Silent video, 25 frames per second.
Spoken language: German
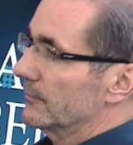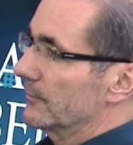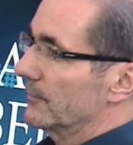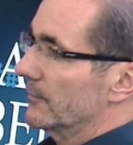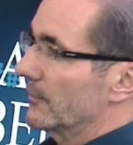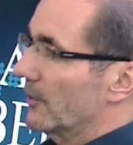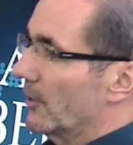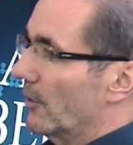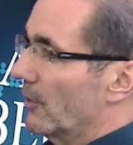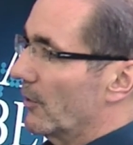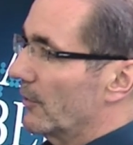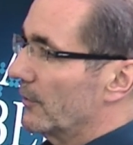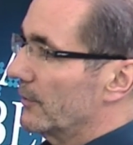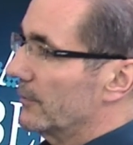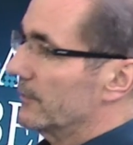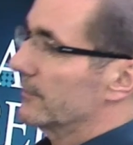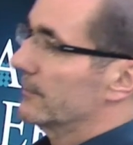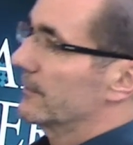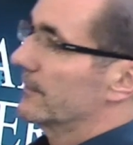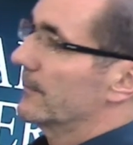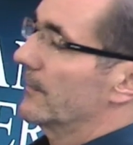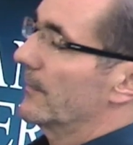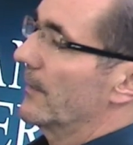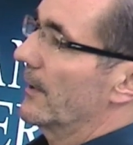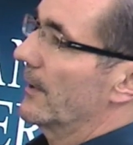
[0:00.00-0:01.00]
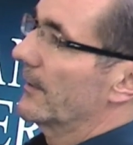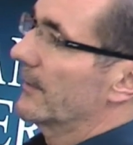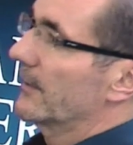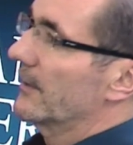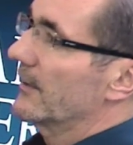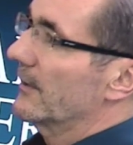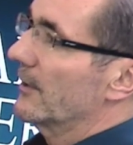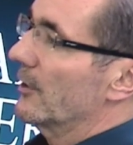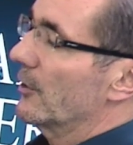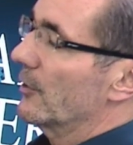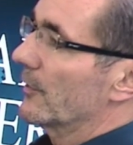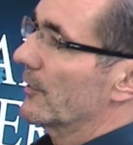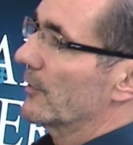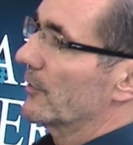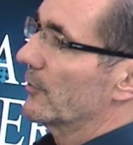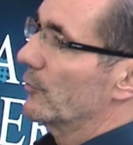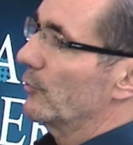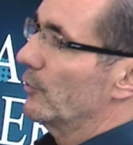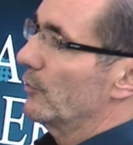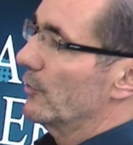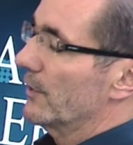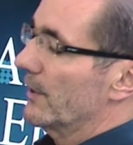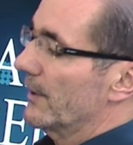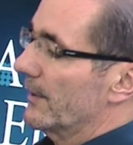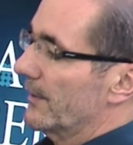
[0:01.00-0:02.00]
Und es ist auch
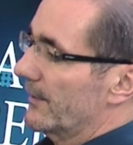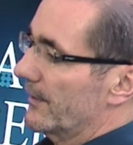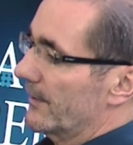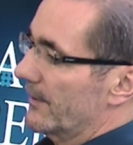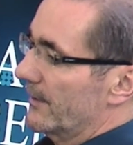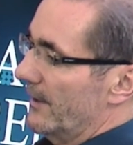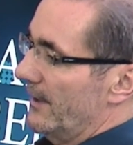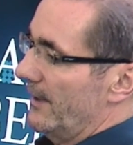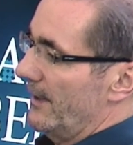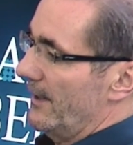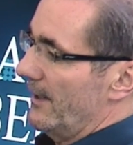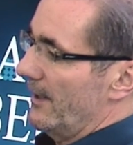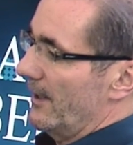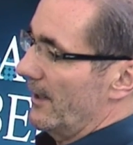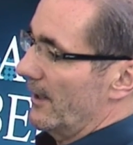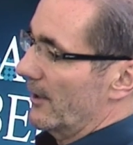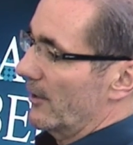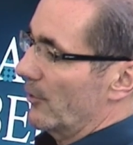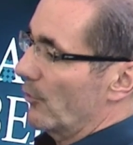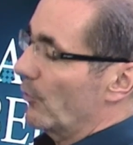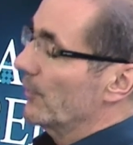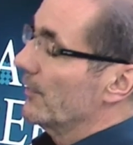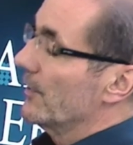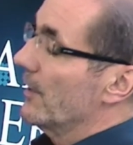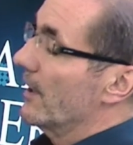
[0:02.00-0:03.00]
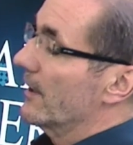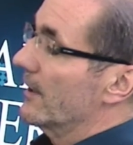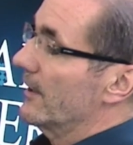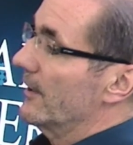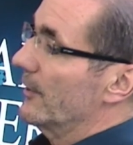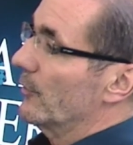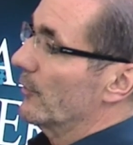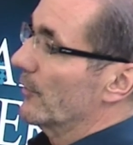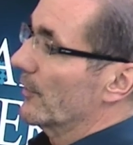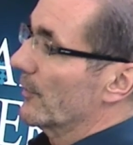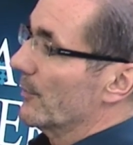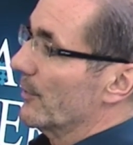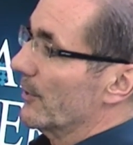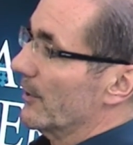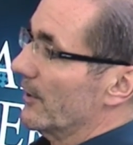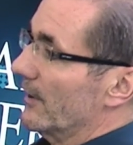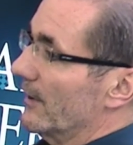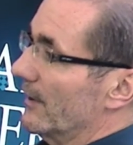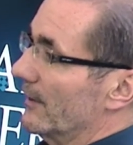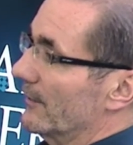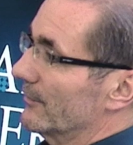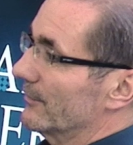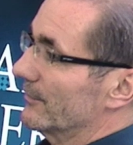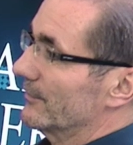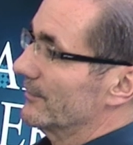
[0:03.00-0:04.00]
so, dass großer
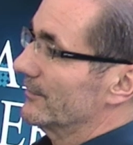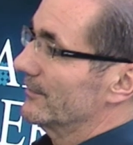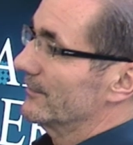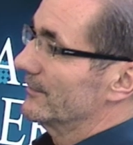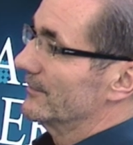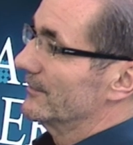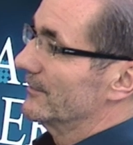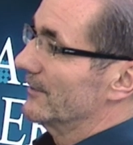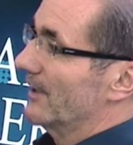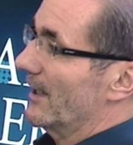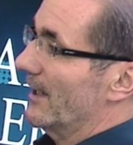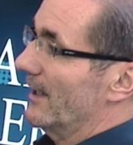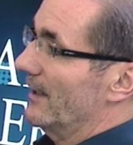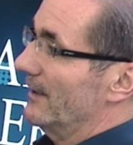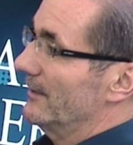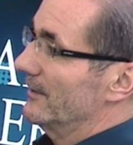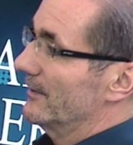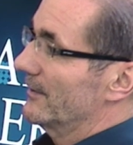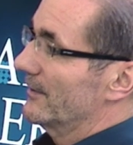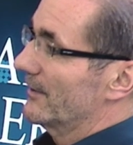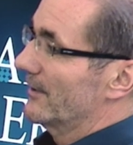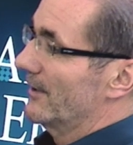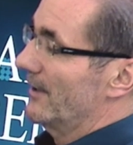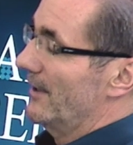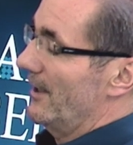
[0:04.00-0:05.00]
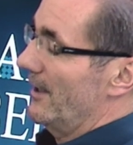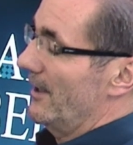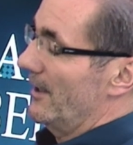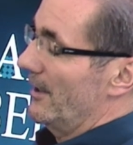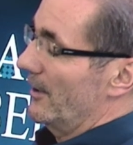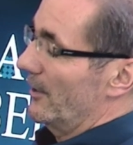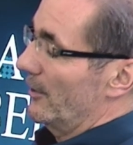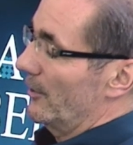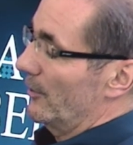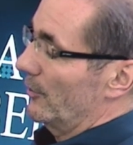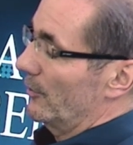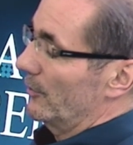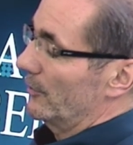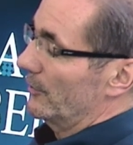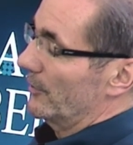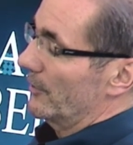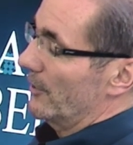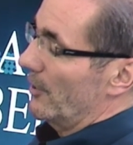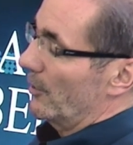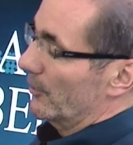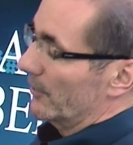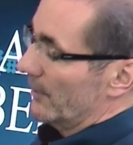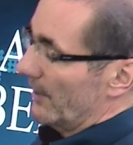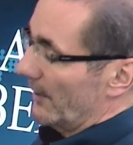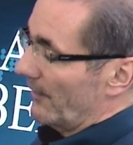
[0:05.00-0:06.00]
Erklärungsbedarf da ist. Und
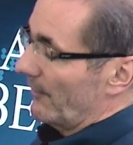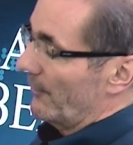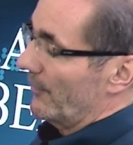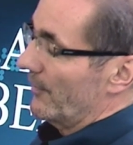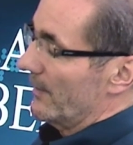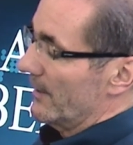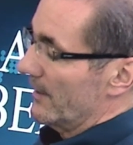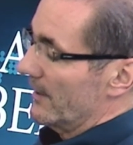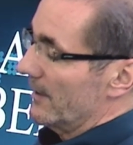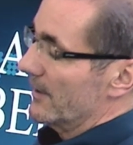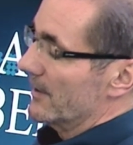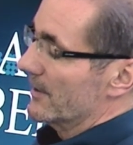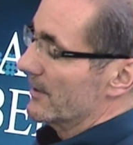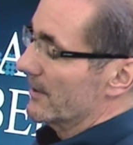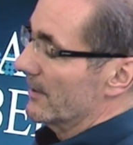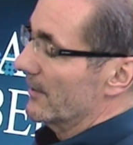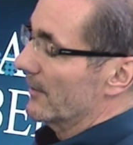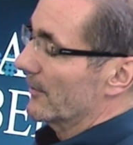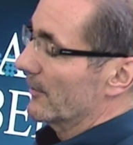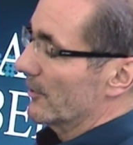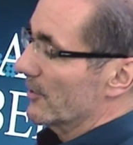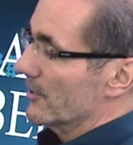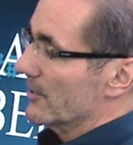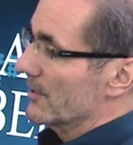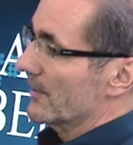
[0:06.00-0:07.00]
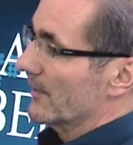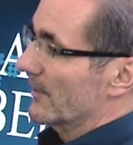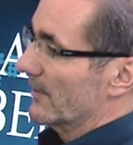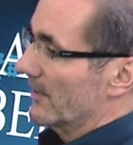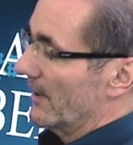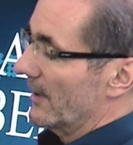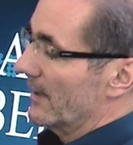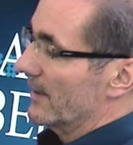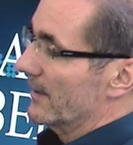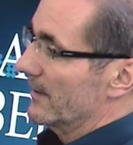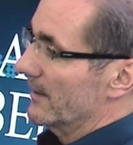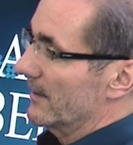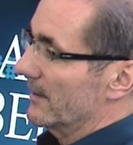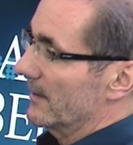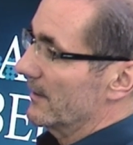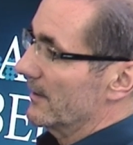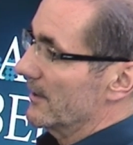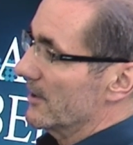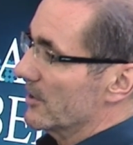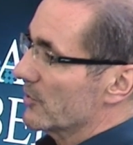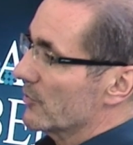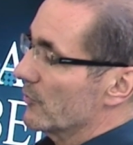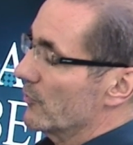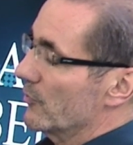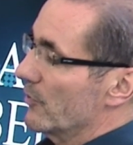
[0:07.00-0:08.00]
auch das finde ich in solchen Zeiten
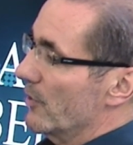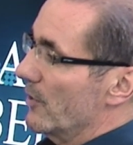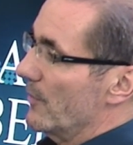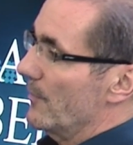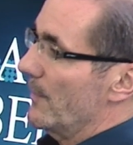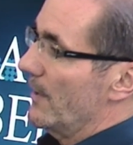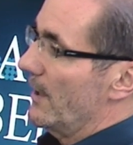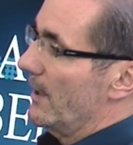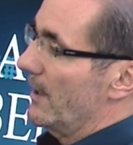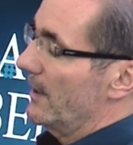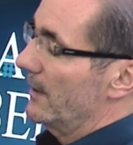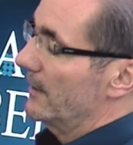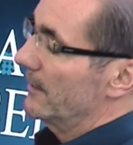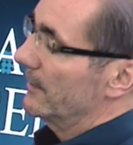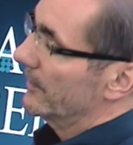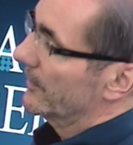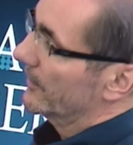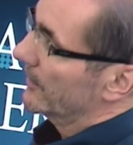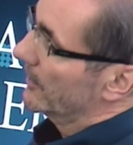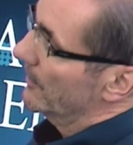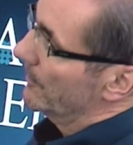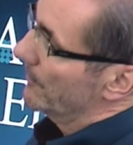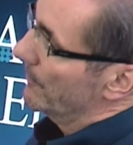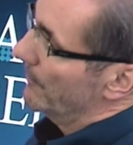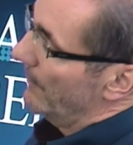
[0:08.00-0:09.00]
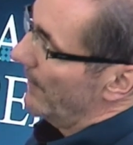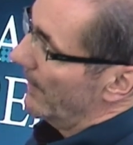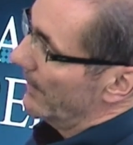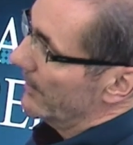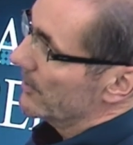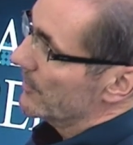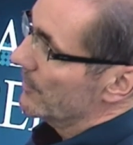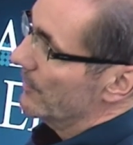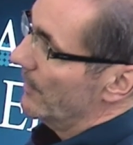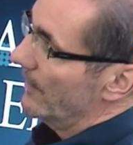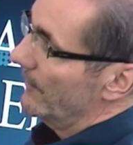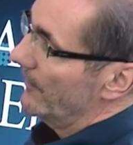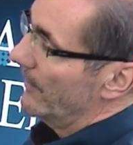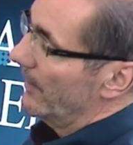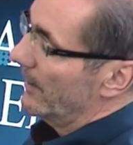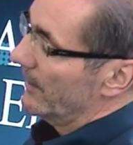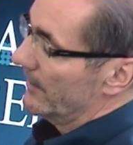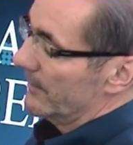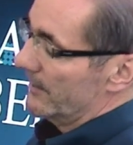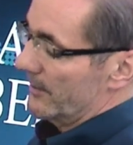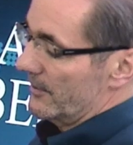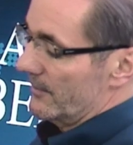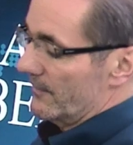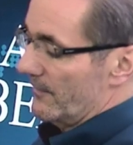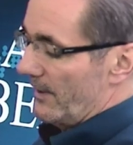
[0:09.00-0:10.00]
nicht unnormal. Es gibt manchmal, wir hatten,
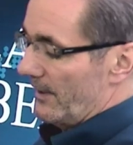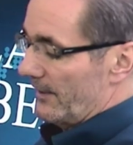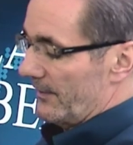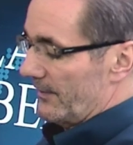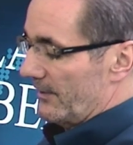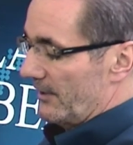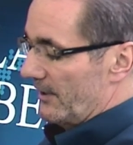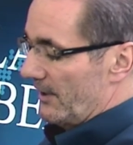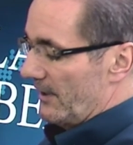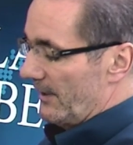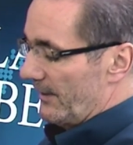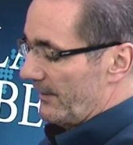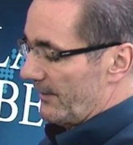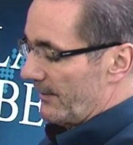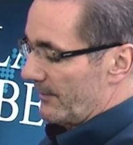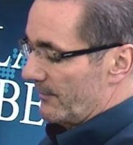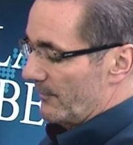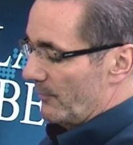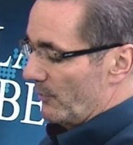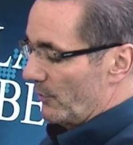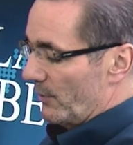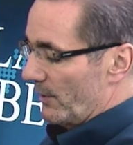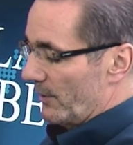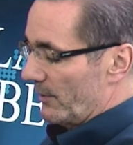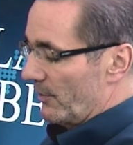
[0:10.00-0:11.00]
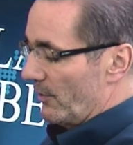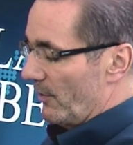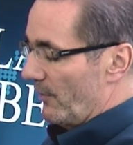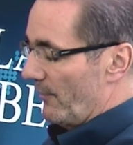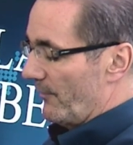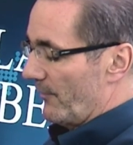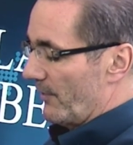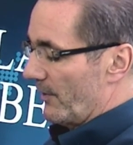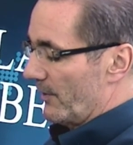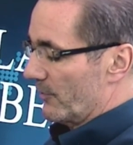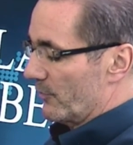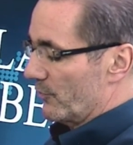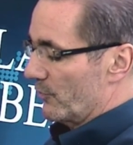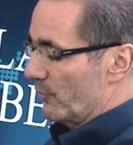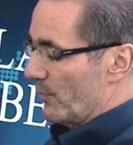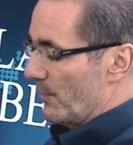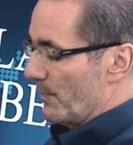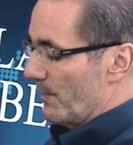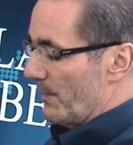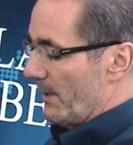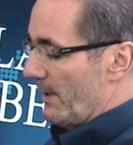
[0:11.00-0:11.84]
ich war jetzt in den letzten Monaten öfter drüben,